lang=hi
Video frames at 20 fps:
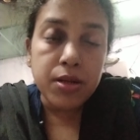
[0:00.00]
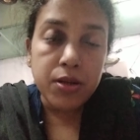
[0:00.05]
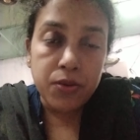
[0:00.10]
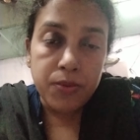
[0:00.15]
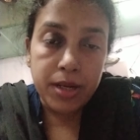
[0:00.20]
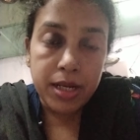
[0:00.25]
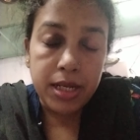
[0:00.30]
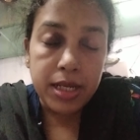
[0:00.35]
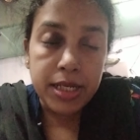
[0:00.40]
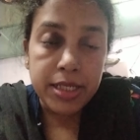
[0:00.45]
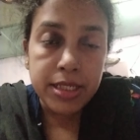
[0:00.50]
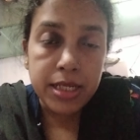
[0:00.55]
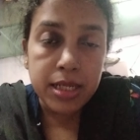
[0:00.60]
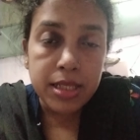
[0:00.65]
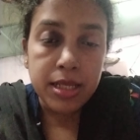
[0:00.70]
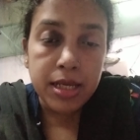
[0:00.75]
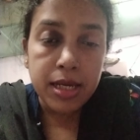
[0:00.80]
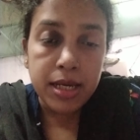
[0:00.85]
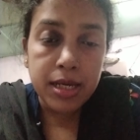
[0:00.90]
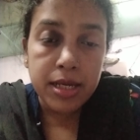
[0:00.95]
भगवान ले
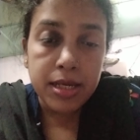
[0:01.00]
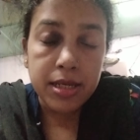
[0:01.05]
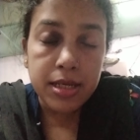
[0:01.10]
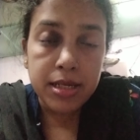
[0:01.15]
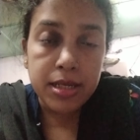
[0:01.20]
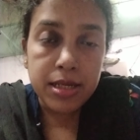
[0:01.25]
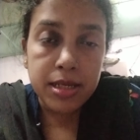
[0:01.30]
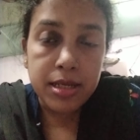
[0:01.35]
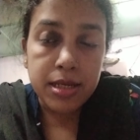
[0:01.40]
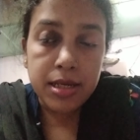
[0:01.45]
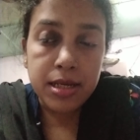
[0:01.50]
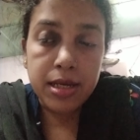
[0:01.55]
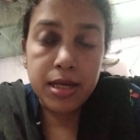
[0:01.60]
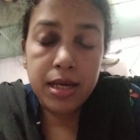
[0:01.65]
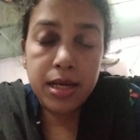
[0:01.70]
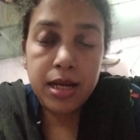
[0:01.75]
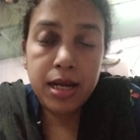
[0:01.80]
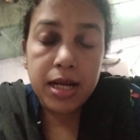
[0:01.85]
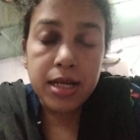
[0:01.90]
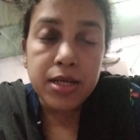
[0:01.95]
जाता है
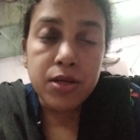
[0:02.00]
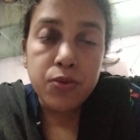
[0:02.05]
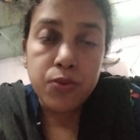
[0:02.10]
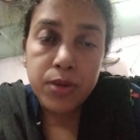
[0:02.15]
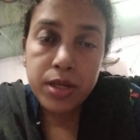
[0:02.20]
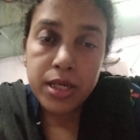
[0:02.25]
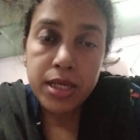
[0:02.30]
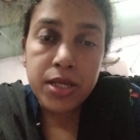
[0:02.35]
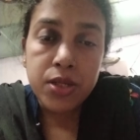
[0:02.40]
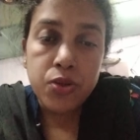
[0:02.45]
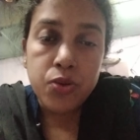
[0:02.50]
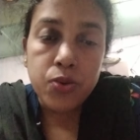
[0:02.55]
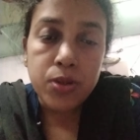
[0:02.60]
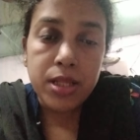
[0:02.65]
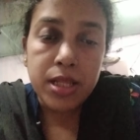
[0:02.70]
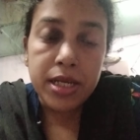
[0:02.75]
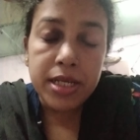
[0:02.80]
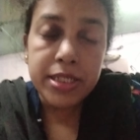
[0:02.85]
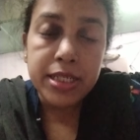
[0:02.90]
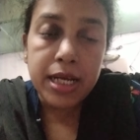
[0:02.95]
अगर वही
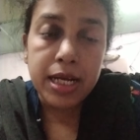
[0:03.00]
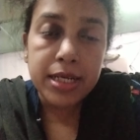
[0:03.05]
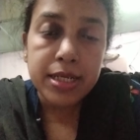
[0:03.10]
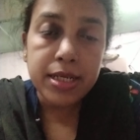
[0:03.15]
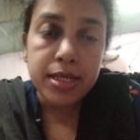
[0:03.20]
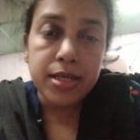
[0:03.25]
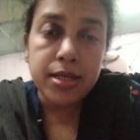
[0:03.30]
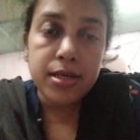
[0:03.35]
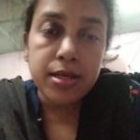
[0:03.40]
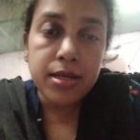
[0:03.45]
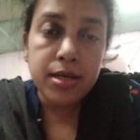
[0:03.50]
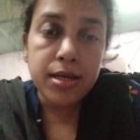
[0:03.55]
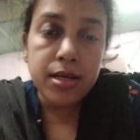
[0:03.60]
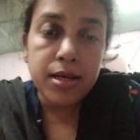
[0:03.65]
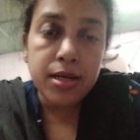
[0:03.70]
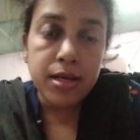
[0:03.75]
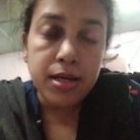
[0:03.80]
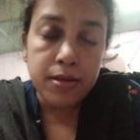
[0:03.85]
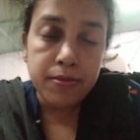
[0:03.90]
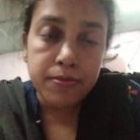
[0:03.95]
दूध ले जाकर
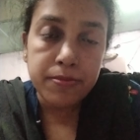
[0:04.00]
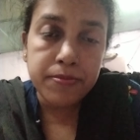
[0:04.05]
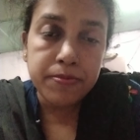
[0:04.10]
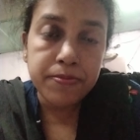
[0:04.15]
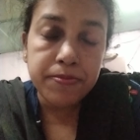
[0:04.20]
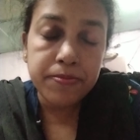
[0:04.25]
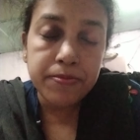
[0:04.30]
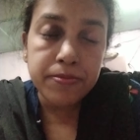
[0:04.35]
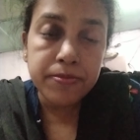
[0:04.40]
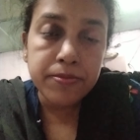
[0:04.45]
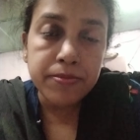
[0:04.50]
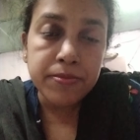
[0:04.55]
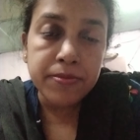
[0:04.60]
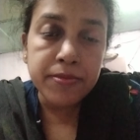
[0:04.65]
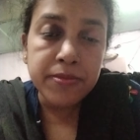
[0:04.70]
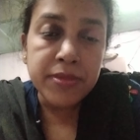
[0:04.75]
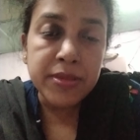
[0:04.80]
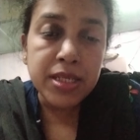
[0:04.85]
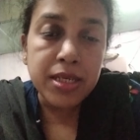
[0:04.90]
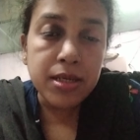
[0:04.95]
हम
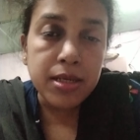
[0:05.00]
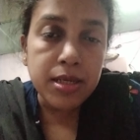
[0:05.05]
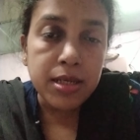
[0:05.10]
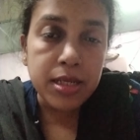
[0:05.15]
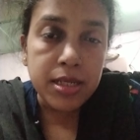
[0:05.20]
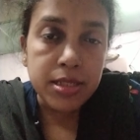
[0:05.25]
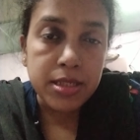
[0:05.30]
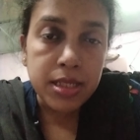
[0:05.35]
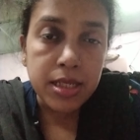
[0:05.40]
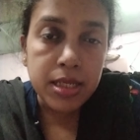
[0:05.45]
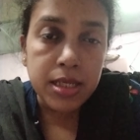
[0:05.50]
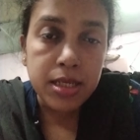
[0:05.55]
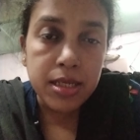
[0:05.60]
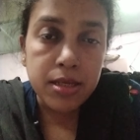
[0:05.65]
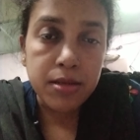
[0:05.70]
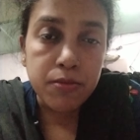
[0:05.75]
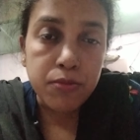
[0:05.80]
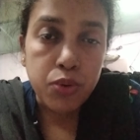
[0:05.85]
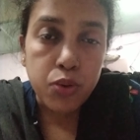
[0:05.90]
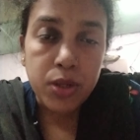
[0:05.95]
किसी
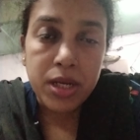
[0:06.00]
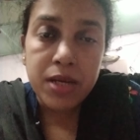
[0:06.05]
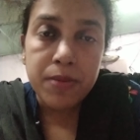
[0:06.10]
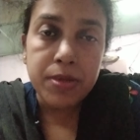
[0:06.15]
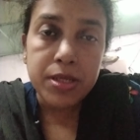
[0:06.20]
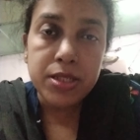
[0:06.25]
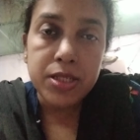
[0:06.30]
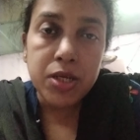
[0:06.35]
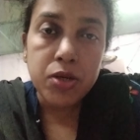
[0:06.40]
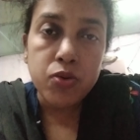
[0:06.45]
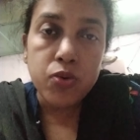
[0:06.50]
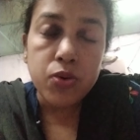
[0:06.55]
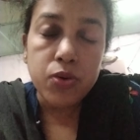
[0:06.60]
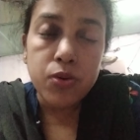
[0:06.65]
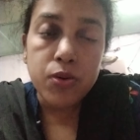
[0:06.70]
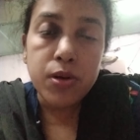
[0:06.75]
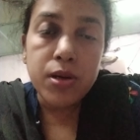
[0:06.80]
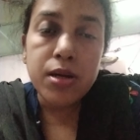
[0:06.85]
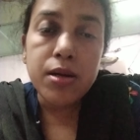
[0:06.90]
भूखे बच्चे को